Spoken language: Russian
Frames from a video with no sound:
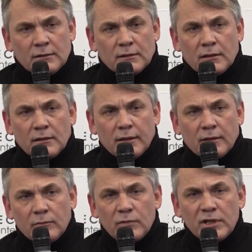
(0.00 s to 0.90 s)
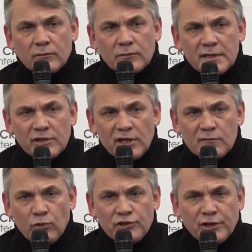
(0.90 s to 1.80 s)
А, мы
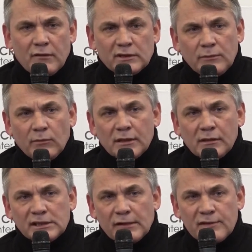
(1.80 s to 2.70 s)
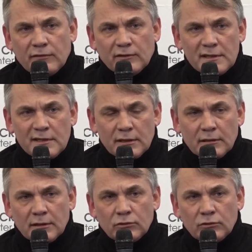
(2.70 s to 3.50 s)
сейчас больше говорим о нравственности,